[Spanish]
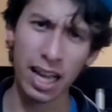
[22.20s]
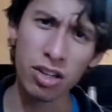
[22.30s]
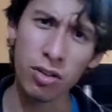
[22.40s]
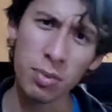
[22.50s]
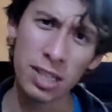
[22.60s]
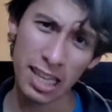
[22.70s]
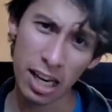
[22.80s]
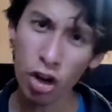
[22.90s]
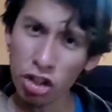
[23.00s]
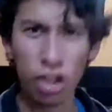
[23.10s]
año vamos a
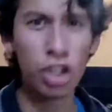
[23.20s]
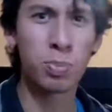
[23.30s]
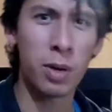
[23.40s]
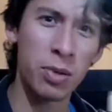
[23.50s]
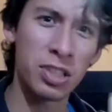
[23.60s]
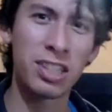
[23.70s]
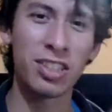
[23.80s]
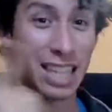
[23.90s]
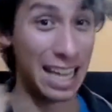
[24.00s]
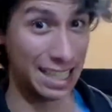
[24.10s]
hacer otros
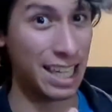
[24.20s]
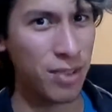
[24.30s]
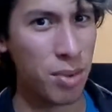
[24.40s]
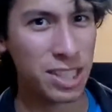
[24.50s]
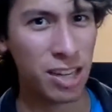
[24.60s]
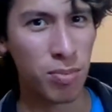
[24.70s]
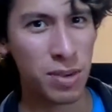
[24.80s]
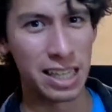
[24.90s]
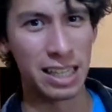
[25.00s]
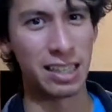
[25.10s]
propósitos que sí vamos a
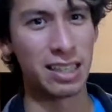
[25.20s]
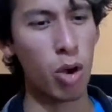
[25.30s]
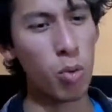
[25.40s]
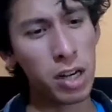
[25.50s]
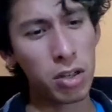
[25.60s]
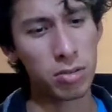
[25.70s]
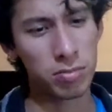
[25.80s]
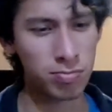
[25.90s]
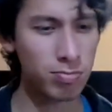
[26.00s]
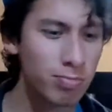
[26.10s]
cumplir. O
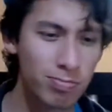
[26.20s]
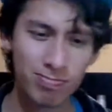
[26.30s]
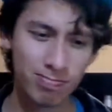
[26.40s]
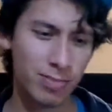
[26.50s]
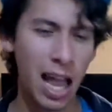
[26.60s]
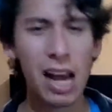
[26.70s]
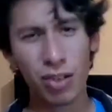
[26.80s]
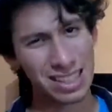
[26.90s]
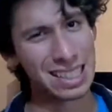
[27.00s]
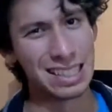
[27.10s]
bueno, pues,
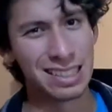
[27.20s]
algo así.